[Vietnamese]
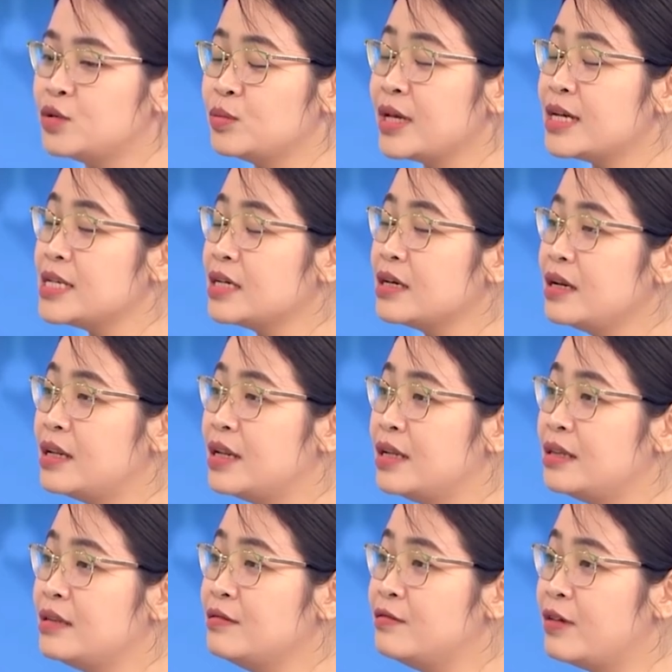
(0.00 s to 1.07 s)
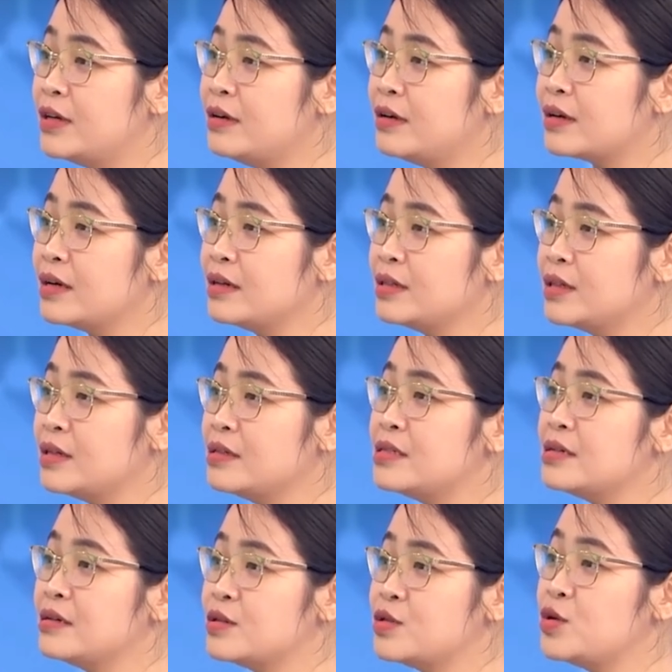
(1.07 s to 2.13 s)
chúng ta sẽ cần đến tư vấn ở các cơ
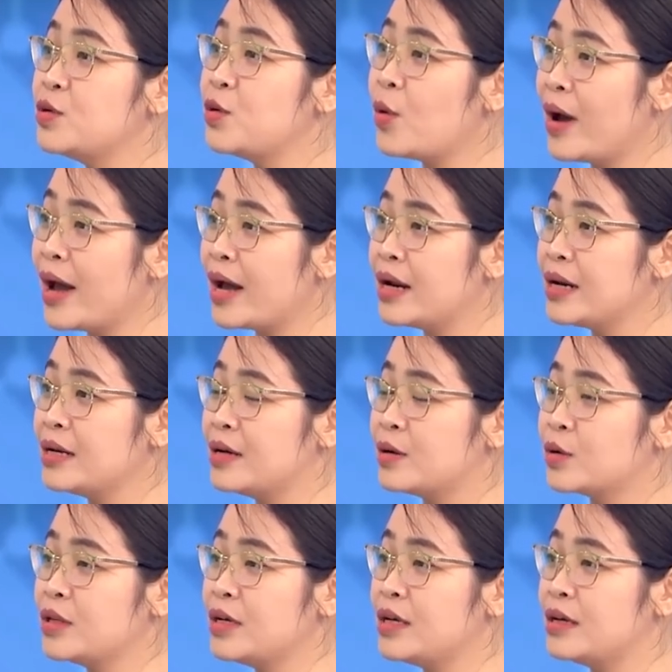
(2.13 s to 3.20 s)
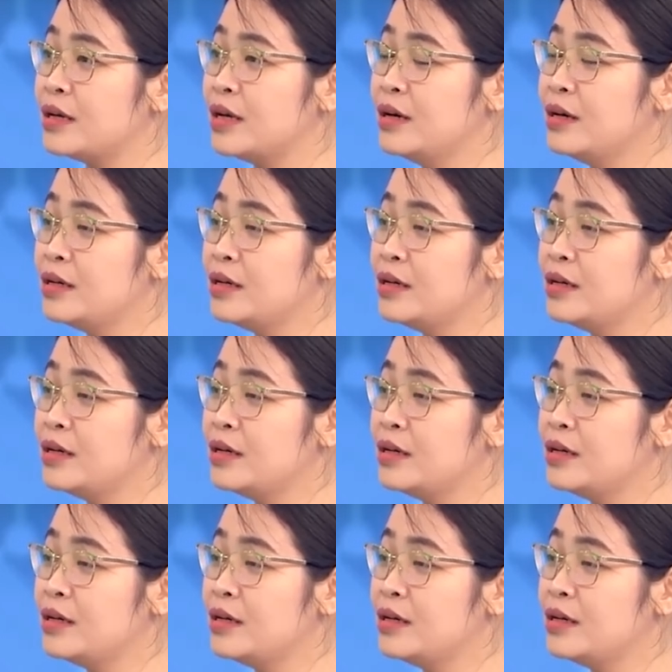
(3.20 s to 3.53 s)
sở chuyên khoa để có thể